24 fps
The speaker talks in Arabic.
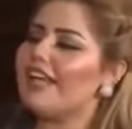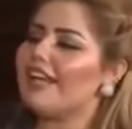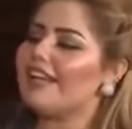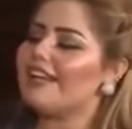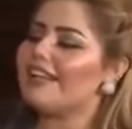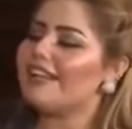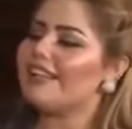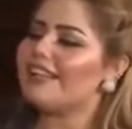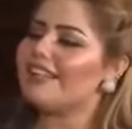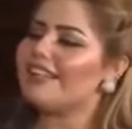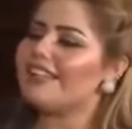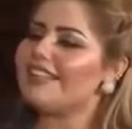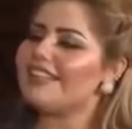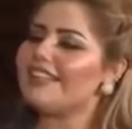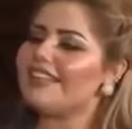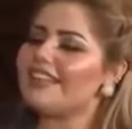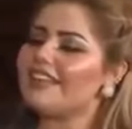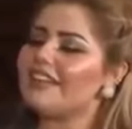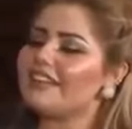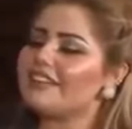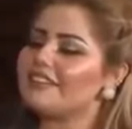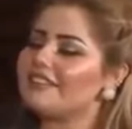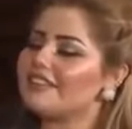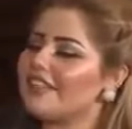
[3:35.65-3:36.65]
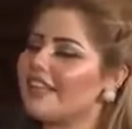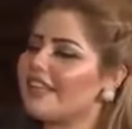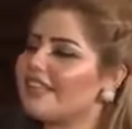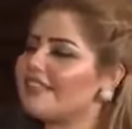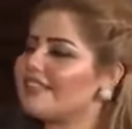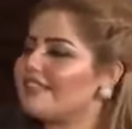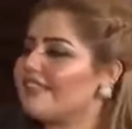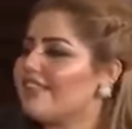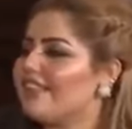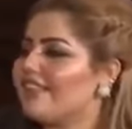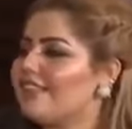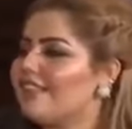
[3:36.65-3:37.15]
اللي
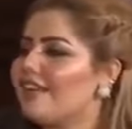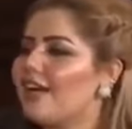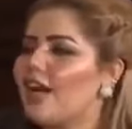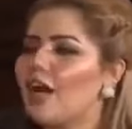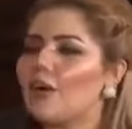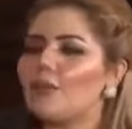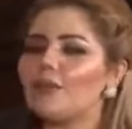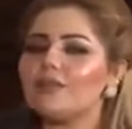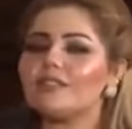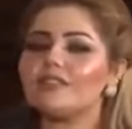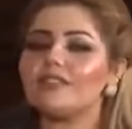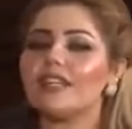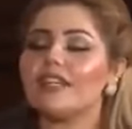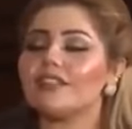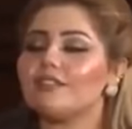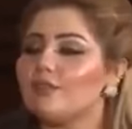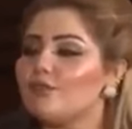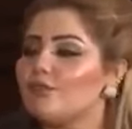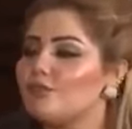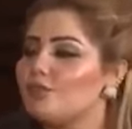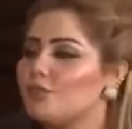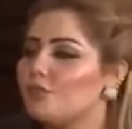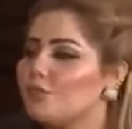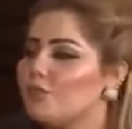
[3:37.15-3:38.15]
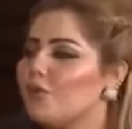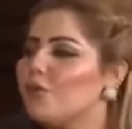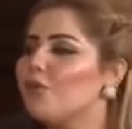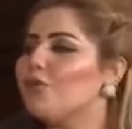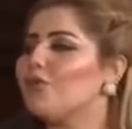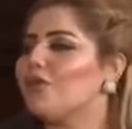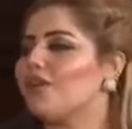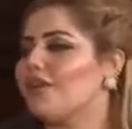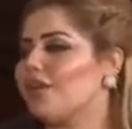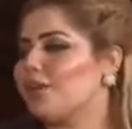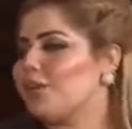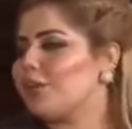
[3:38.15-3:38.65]
انطيتنا اياه وانطيته
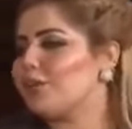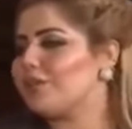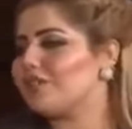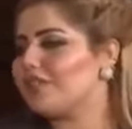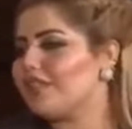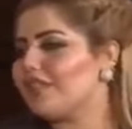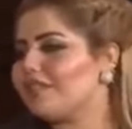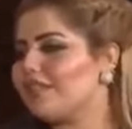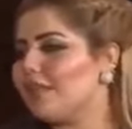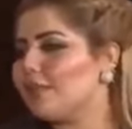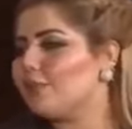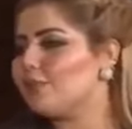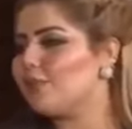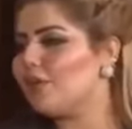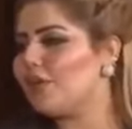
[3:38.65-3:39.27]
لجمهورك وانطيته